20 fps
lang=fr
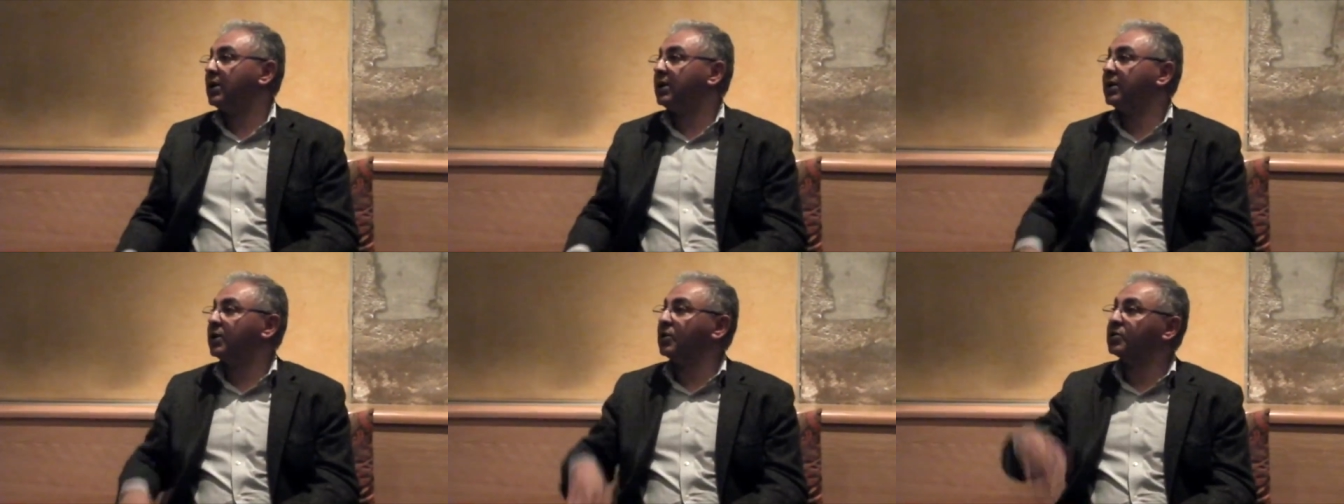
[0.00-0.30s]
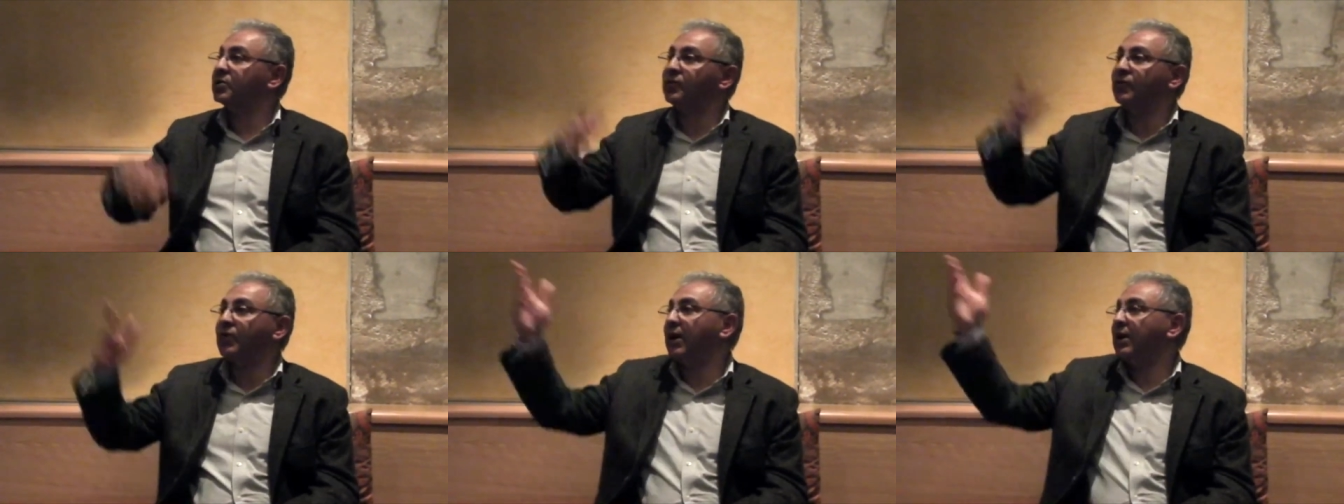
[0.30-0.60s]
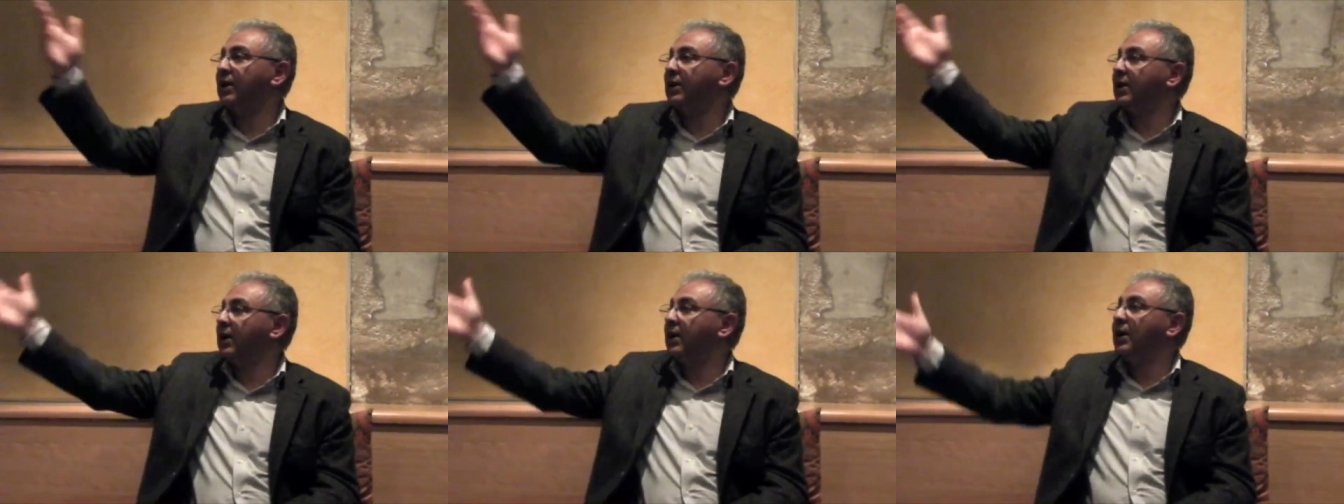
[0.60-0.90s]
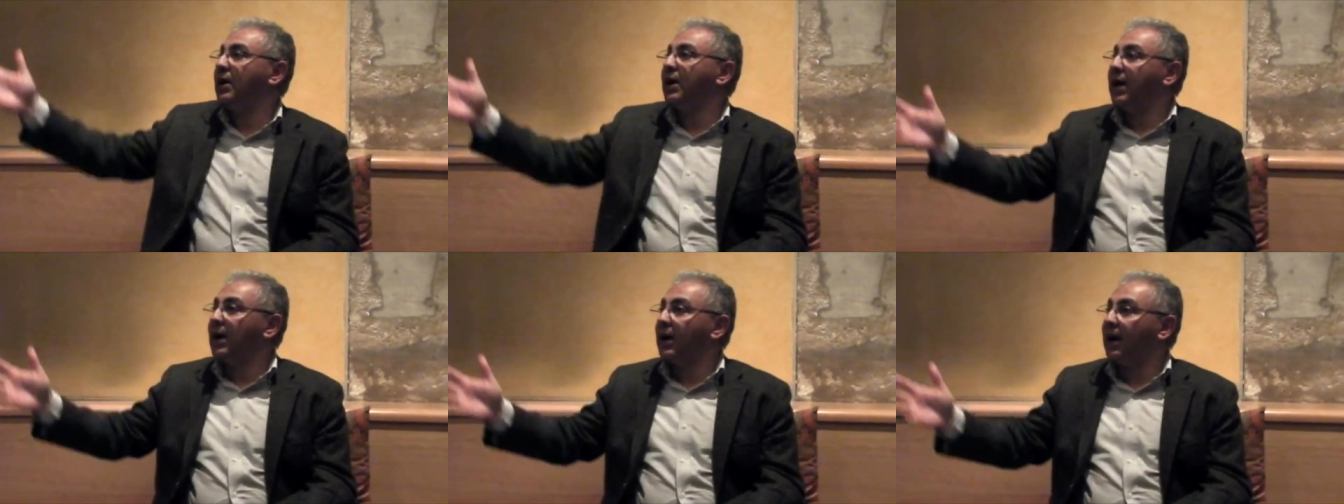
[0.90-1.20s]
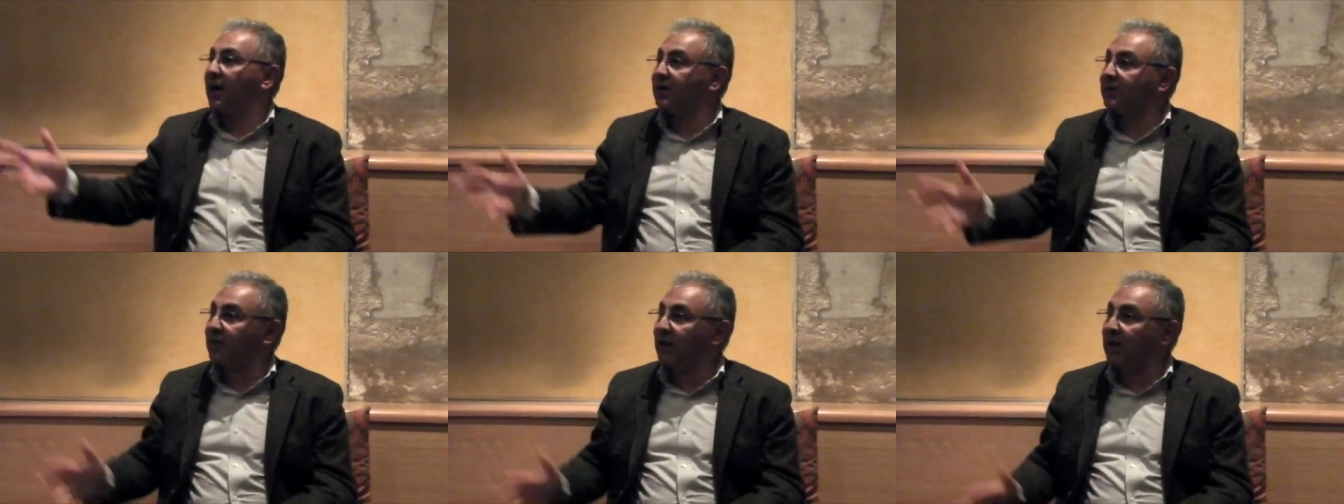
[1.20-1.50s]
Et quand il va aller,
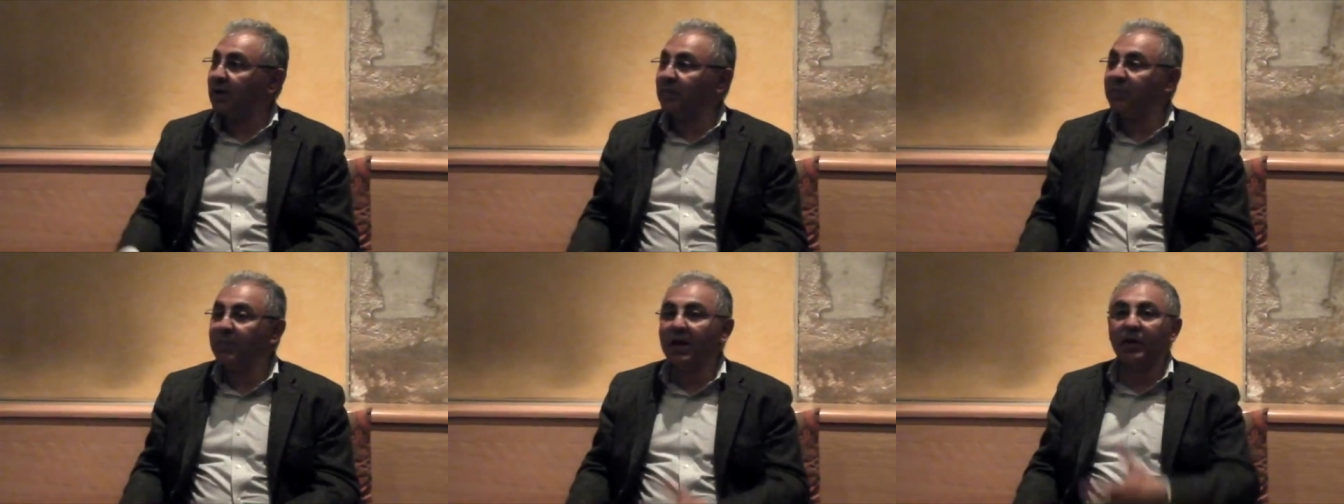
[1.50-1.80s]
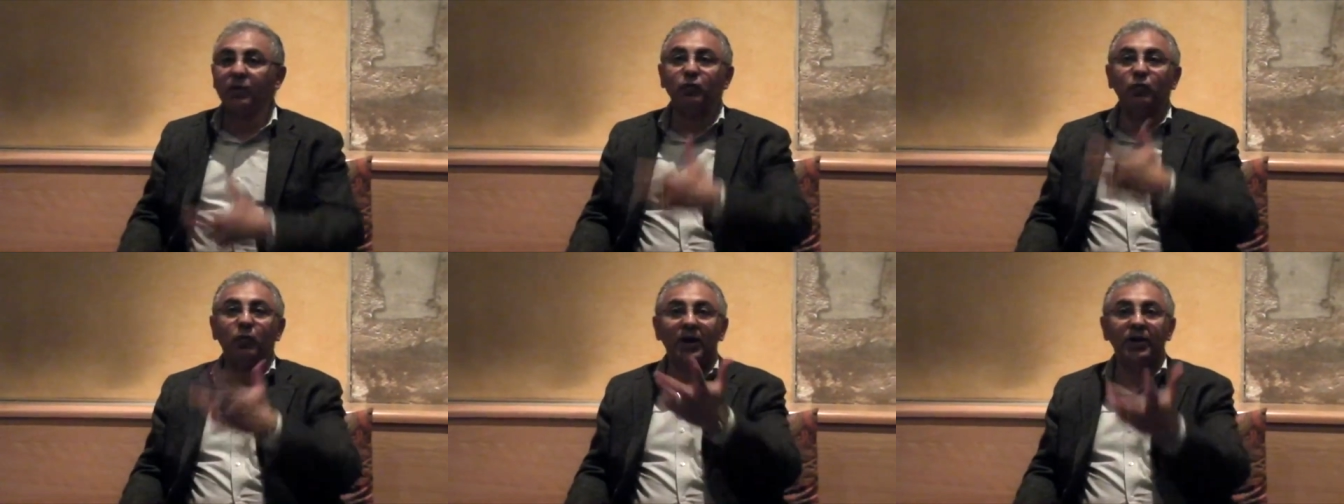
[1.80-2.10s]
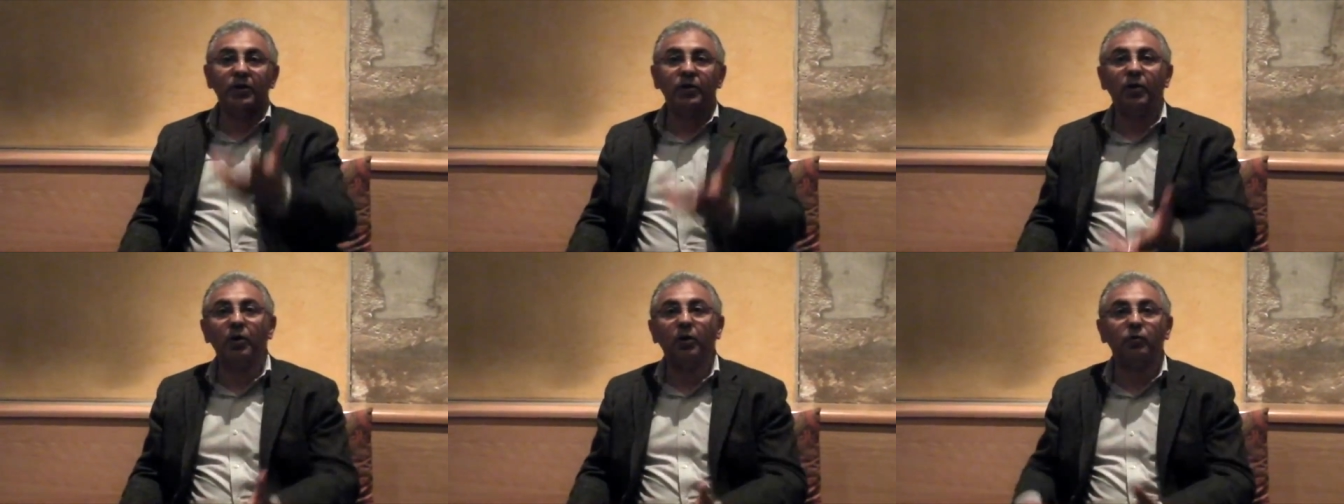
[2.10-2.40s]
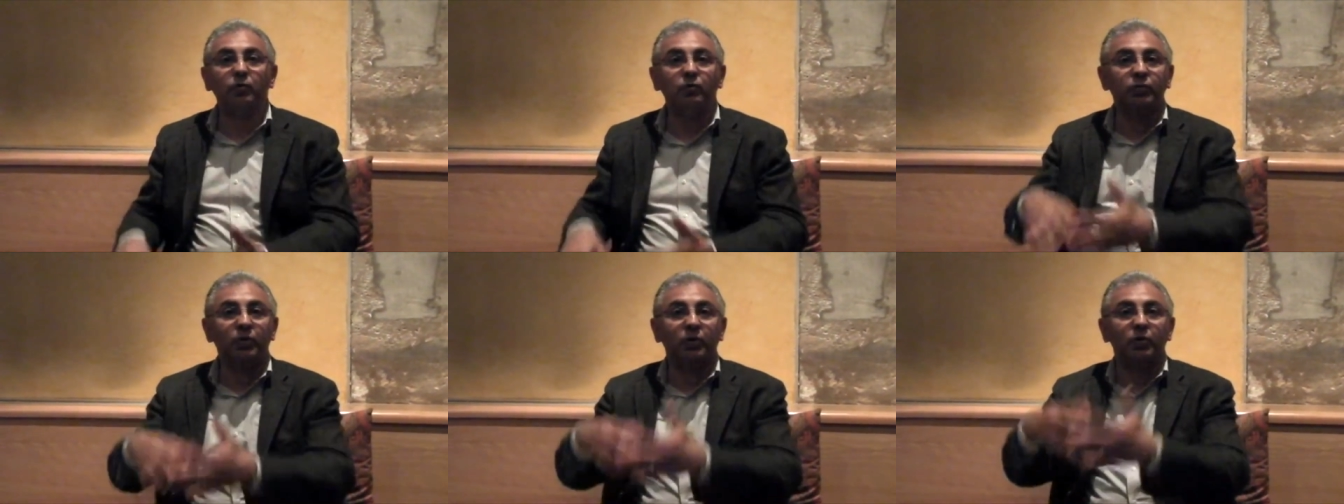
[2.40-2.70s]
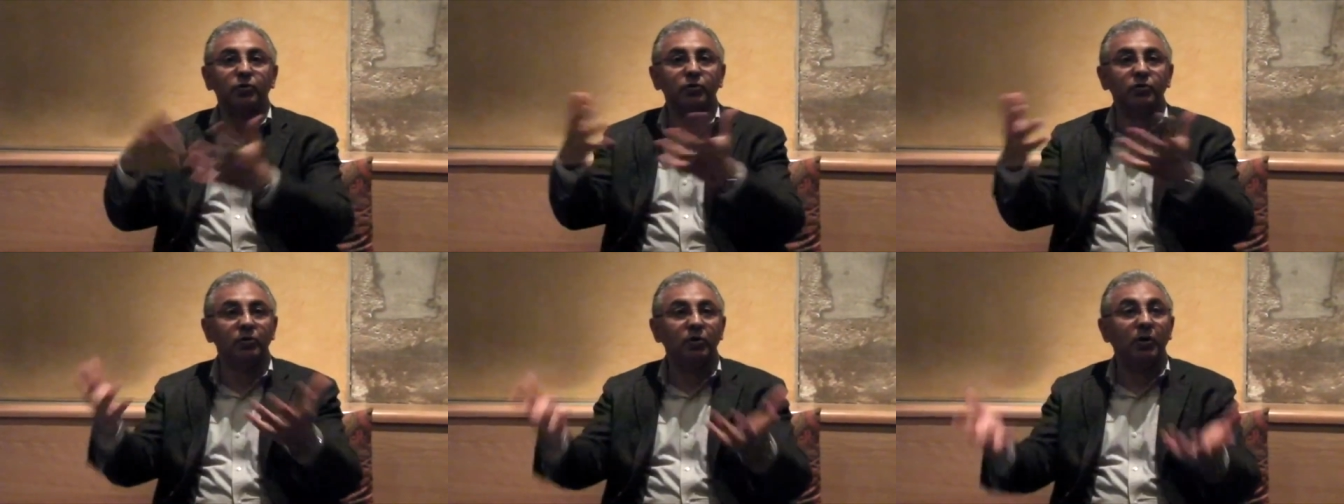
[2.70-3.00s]
arriver à la Mecque ou ailleurs, ou dans
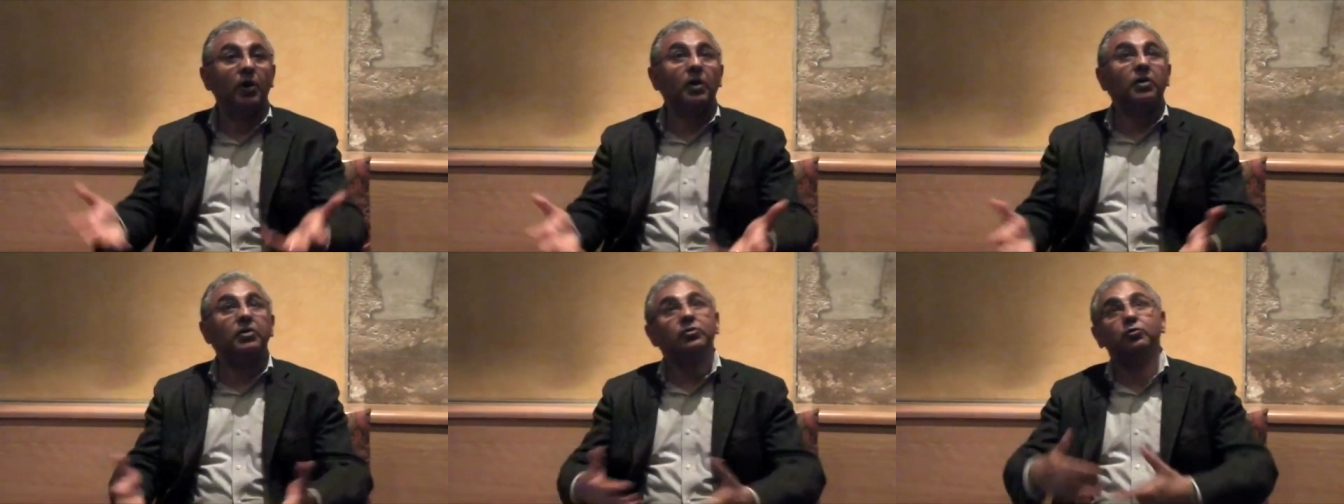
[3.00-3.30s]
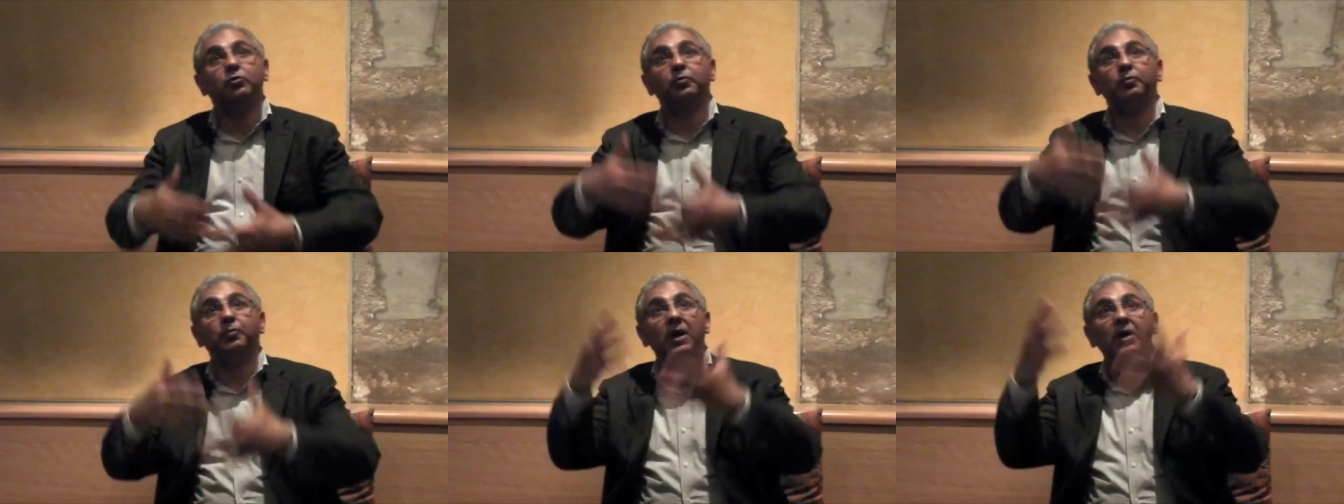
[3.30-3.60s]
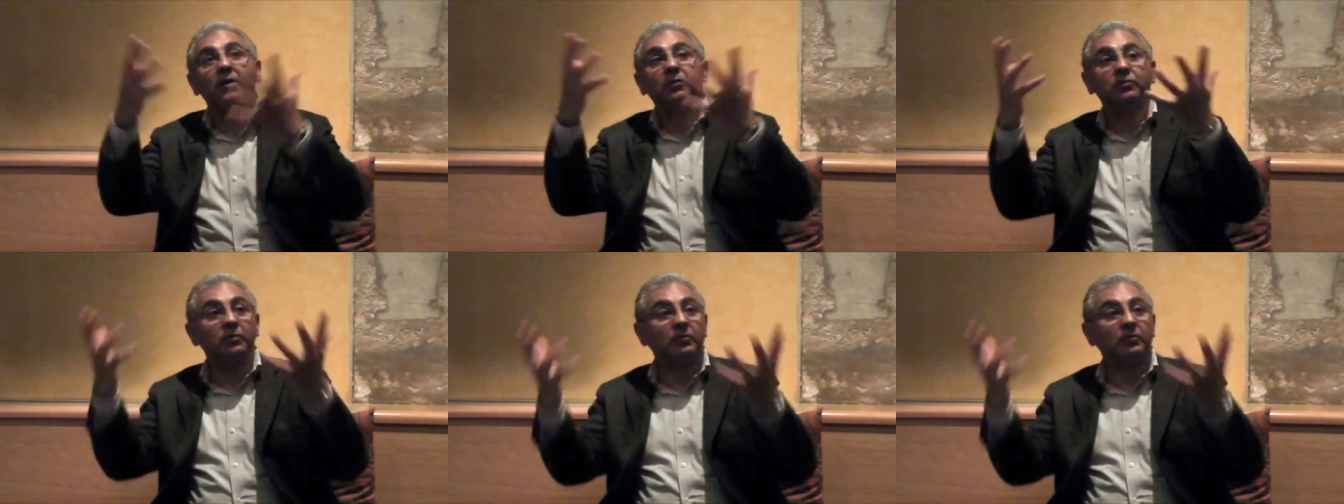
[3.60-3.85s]
une super,